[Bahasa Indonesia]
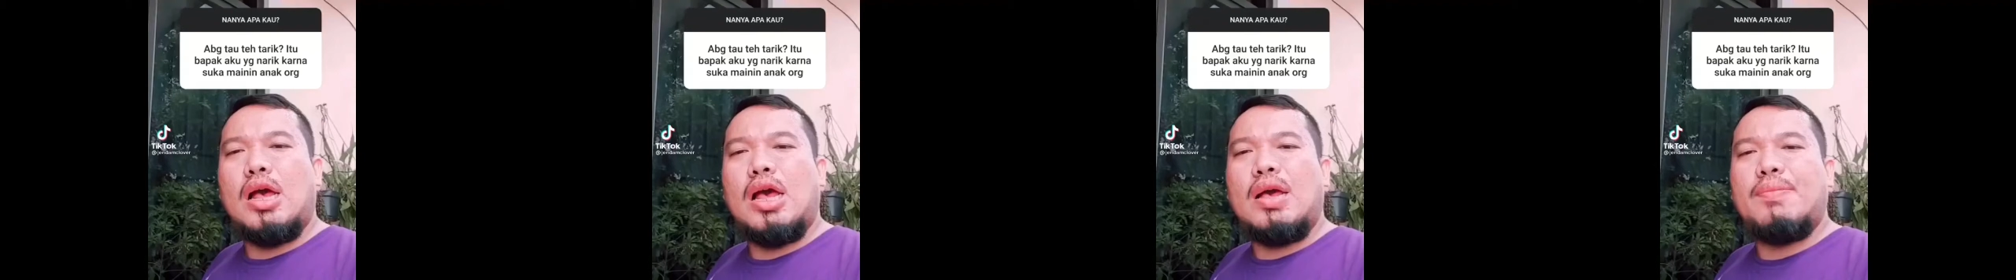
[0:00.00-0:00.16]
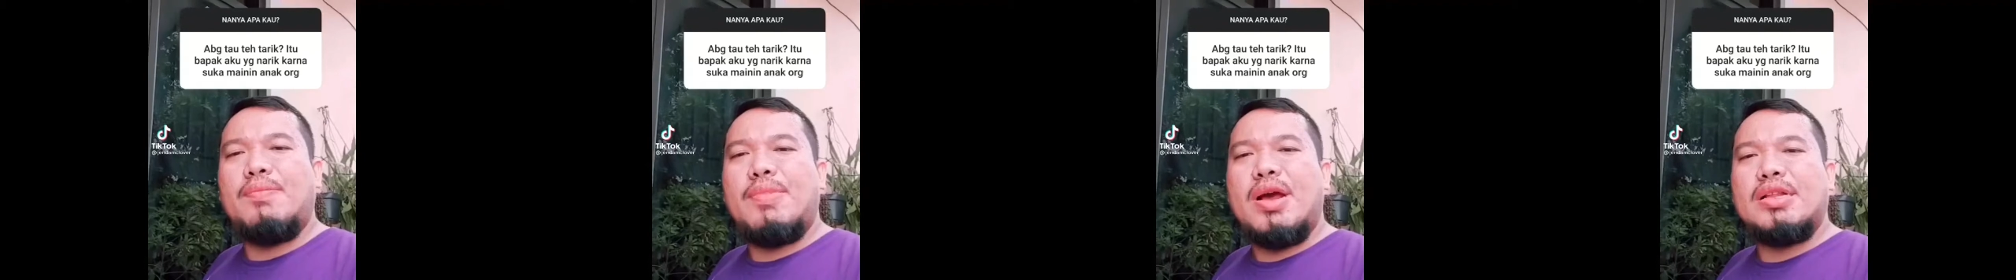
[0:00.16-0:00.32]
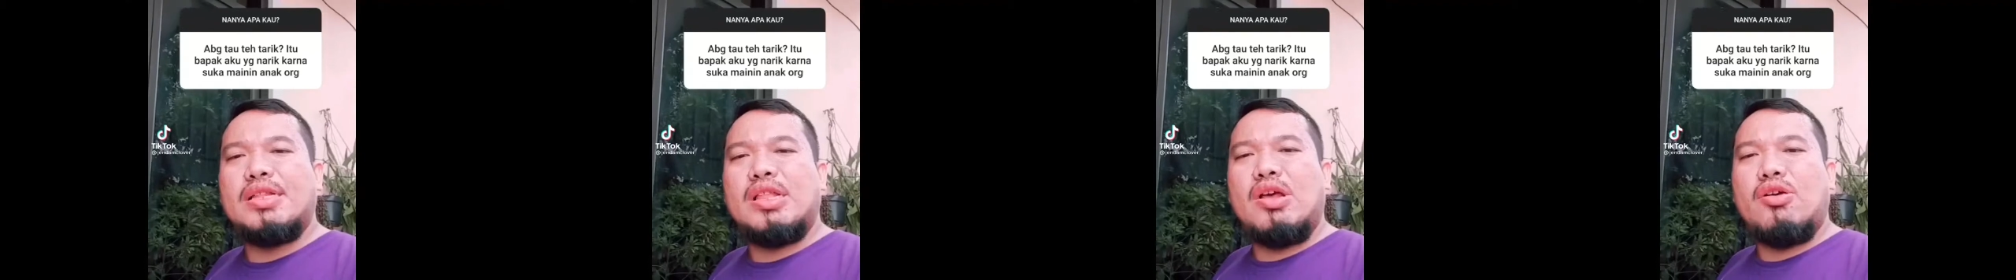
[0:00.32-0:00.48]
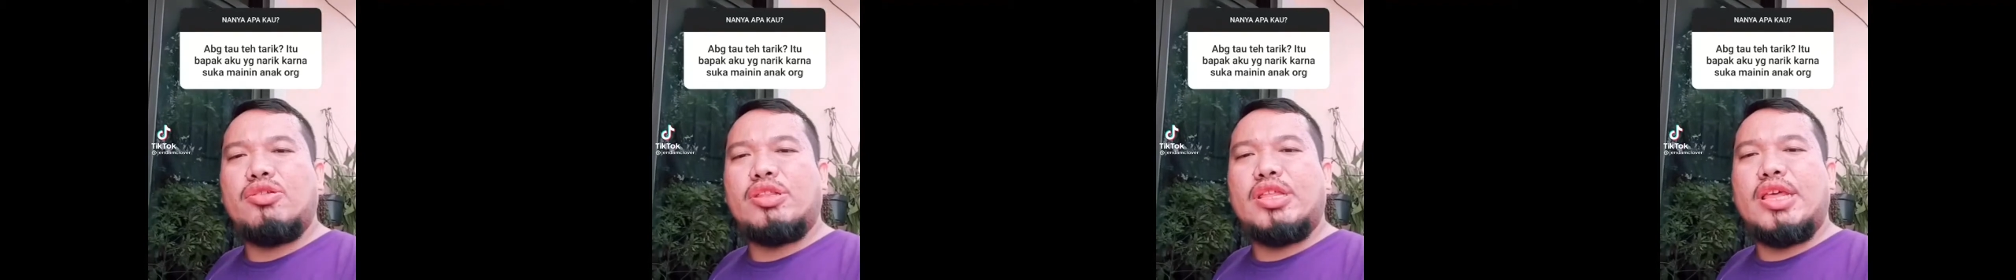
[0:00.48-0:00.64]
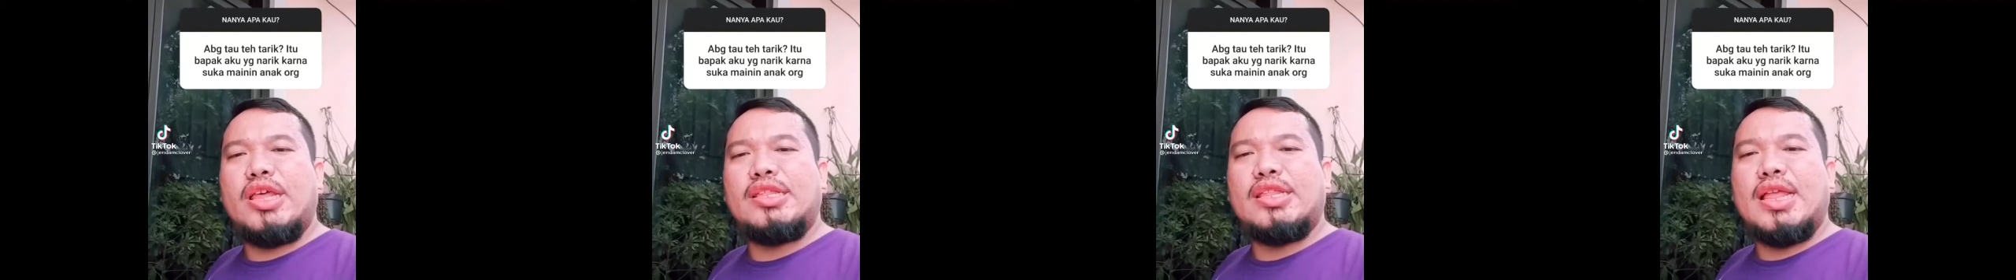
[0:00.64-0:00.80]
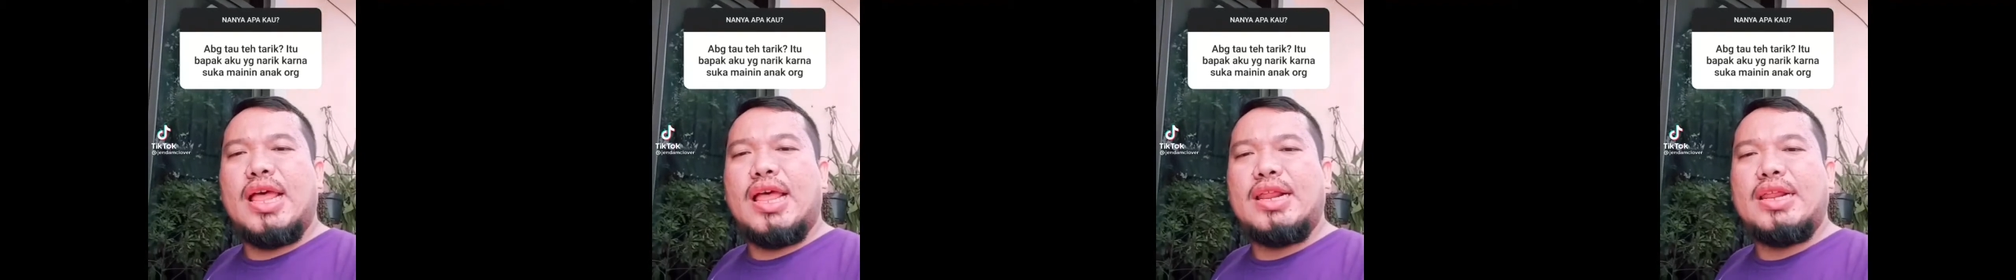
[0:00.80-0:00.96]
Abang tahu
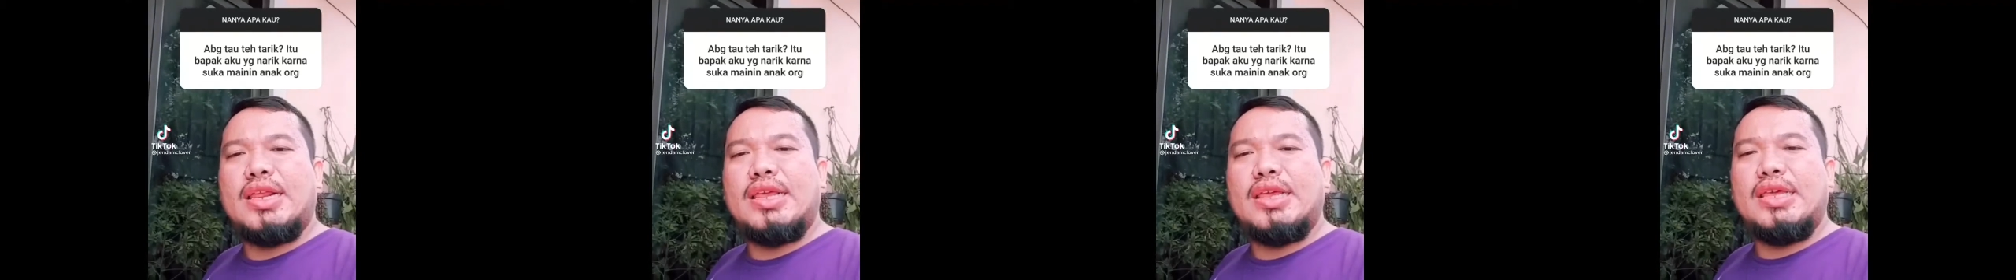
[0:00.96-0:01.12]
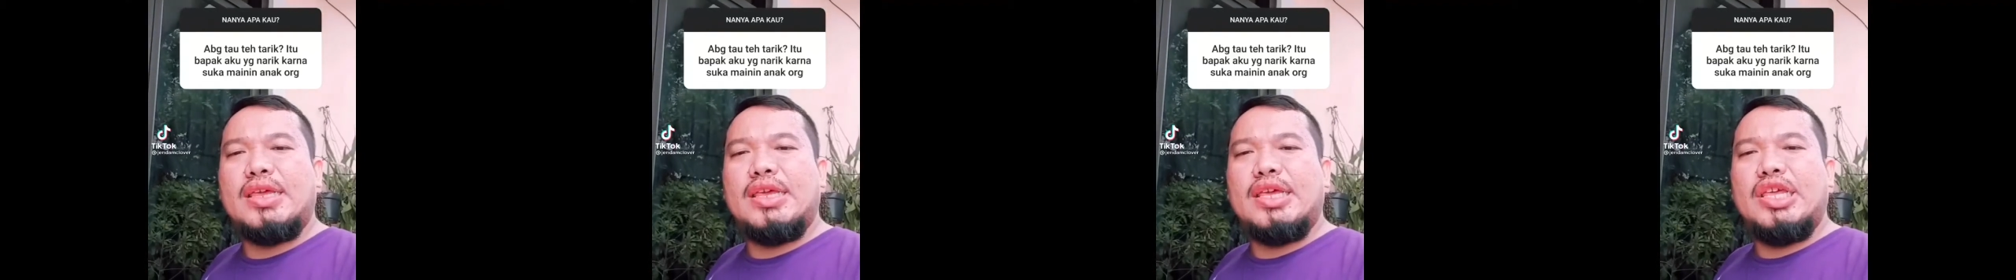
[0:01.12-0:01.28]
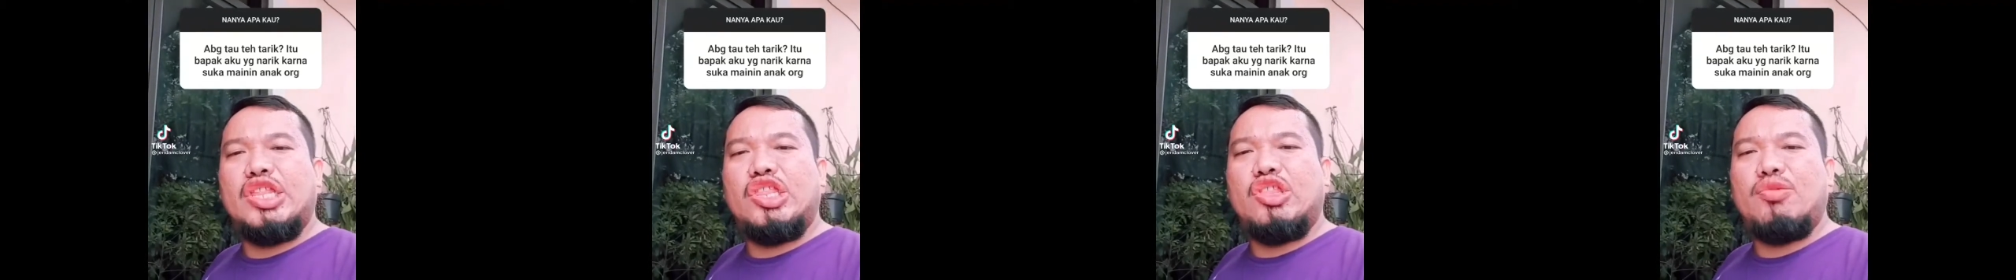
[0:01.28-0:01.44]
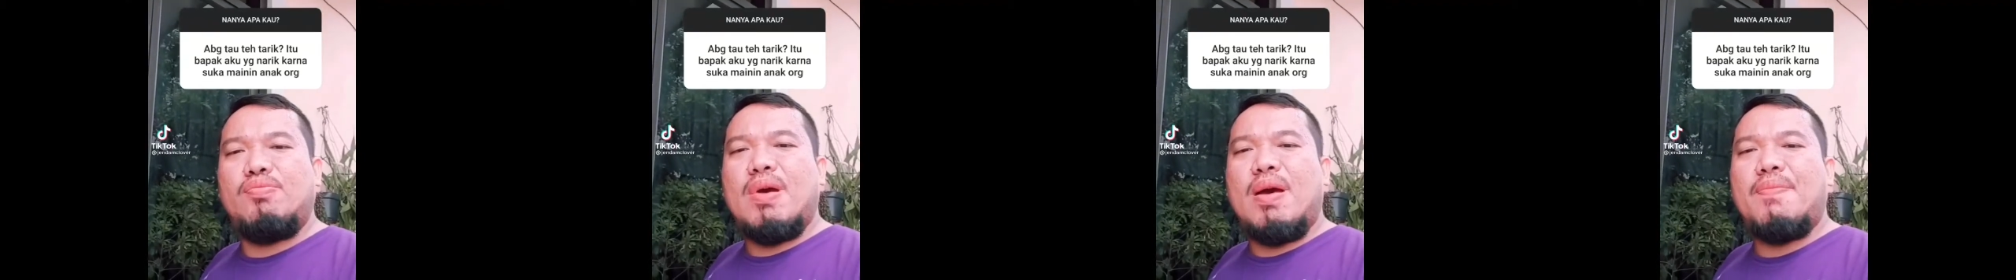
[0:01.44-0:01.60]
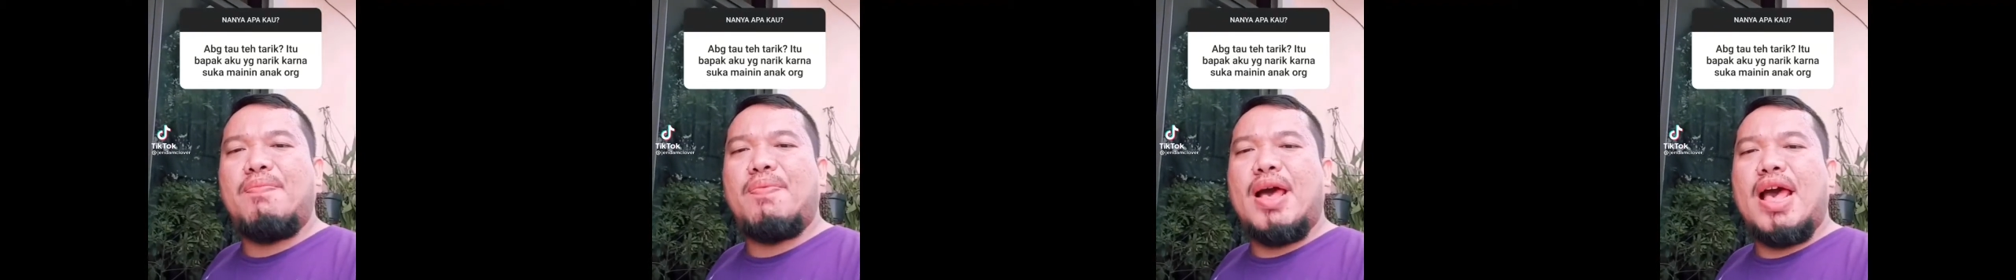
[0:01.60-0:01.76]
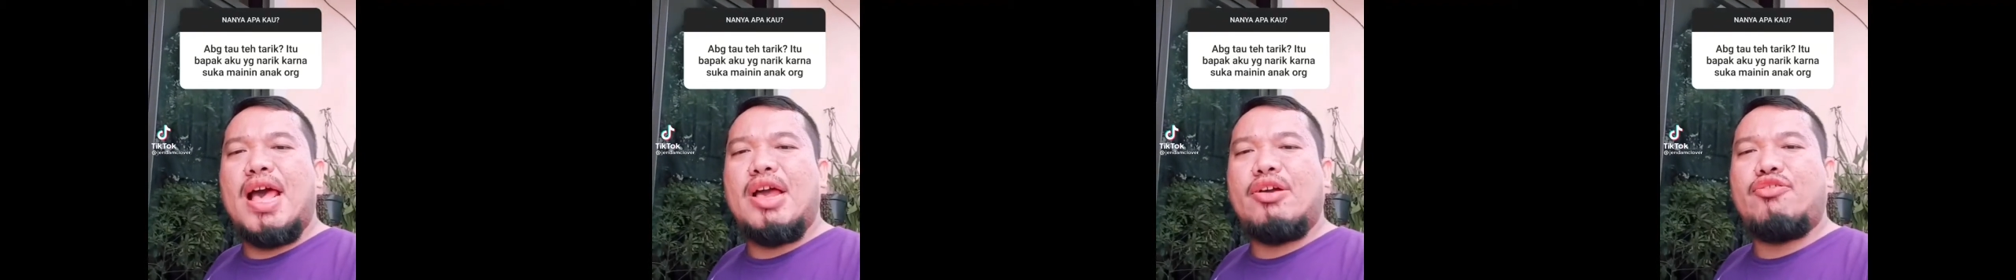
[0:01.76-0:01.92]
teh tarik? Itu
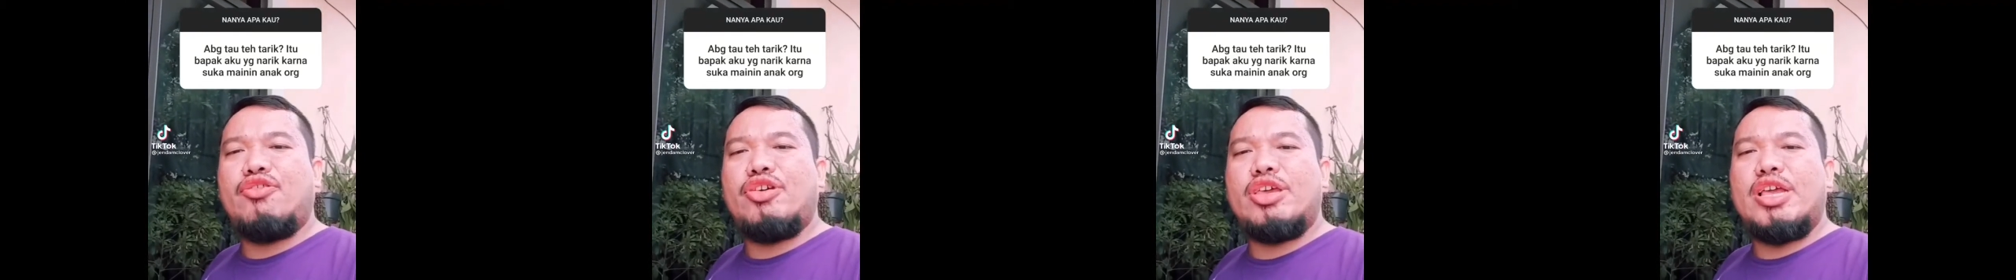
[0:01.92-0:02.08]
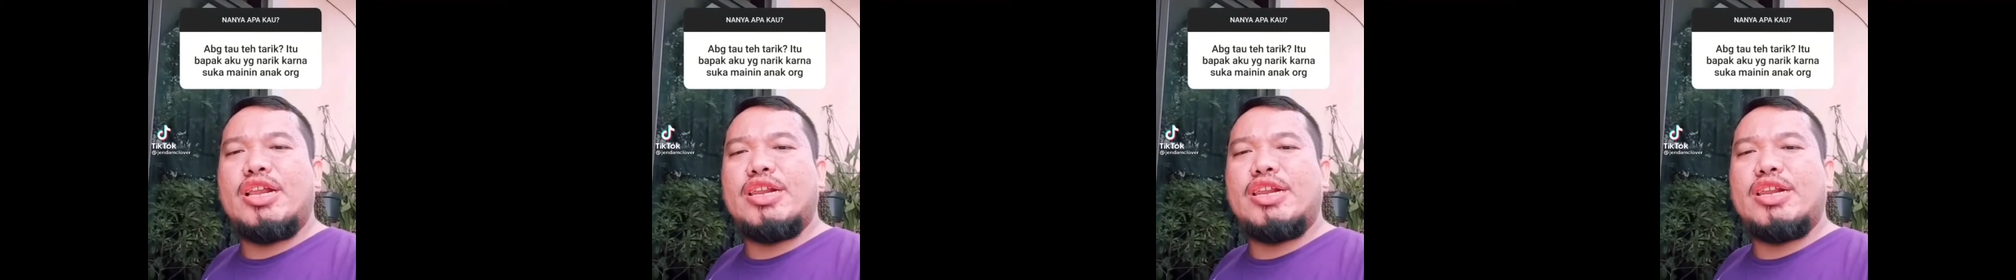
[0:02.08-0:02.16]
bapak aku